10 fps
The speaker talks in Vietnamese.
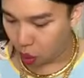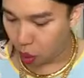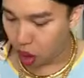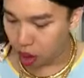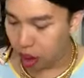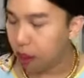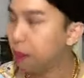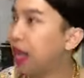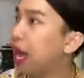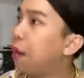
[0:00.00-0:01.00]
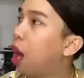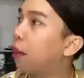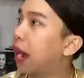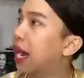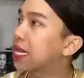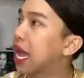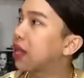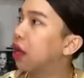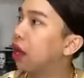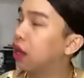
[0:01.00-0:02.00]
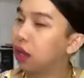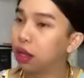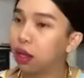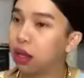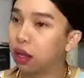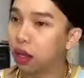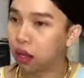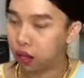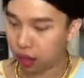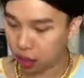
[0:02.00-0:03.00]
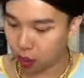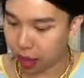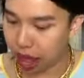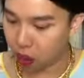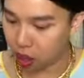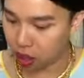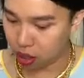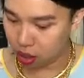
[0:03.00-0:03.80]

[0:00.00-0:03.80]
ủa mấy cái bơm nãy là xả chưa trong cái bao quá